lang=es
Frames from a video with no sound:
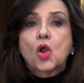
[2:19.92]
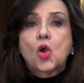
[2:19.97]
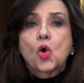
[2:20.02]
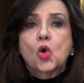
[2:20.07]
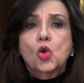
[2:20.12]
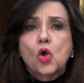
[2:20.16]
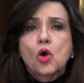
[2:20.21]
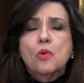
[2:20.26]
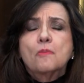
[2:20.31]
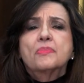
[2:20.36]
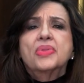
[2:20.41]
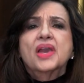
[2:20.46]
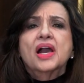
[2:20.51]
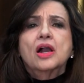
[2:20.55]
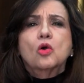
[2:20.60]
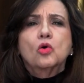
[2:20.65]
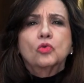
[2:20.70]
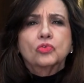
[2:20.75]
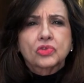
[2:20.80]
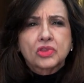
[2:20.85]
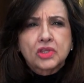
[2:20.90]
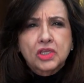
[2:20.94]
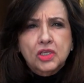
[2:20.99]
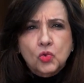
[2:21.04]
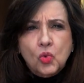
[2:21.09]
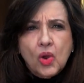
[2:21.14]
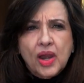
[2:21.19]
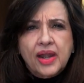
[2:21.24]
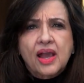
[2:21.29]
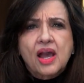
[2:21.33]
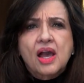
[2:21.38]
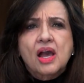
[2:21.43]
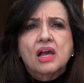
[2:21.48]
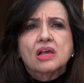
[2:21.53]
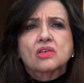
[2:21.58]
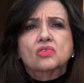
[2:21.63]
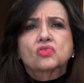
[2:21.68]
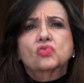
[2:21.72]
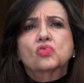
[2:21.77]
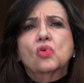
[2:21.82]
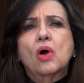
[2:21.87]
Colombia continuará
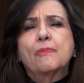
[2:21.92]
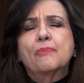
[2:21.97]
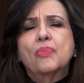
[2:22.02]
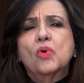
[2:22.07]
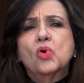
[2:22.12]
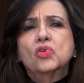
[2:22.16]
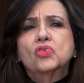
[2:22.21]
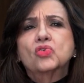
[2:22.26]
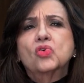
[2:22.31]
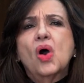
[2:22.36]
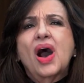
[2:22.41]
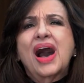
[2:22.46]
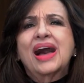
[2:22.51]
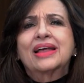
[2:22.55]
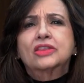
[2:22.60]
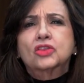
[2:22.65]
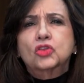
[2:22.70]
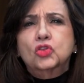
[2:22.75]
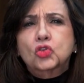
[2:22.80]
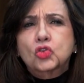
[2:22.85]
su apoyo a